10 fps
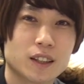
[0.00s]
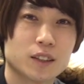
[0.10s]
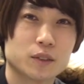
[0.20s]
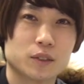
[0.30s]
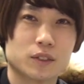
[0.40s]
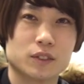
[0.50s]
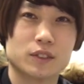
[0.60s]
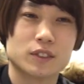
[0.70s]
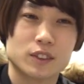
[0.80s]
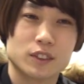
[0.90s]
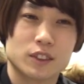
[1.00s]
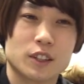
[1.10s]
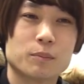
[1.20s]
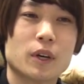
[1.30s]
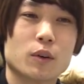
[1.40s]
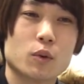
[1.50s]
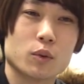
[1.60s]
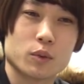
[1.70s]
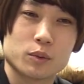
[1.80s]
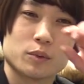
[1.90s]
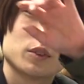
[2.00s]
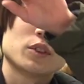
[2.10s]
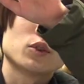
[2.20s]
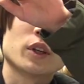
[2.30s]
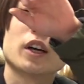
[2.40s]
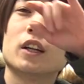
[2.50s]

あのー、いっぱいこう消費